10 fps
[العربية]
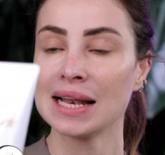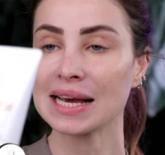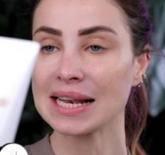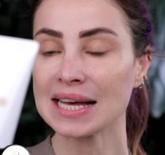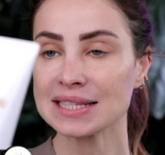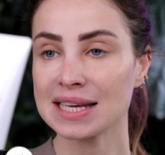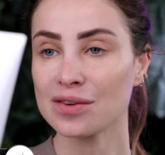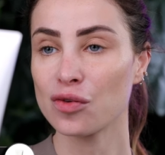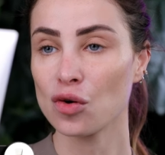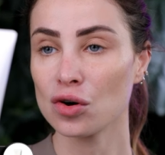الكلينزينج
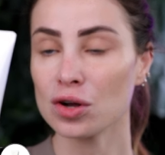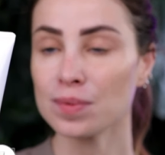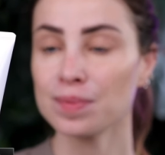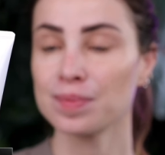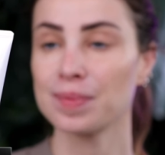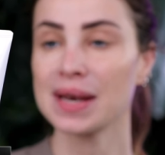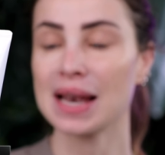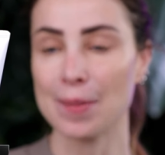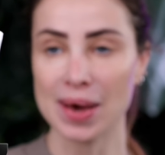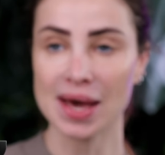فورم من
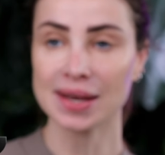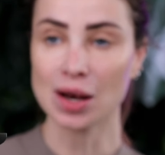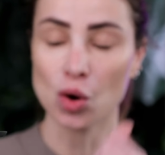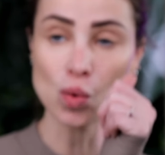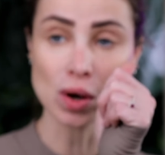لامير اللي هو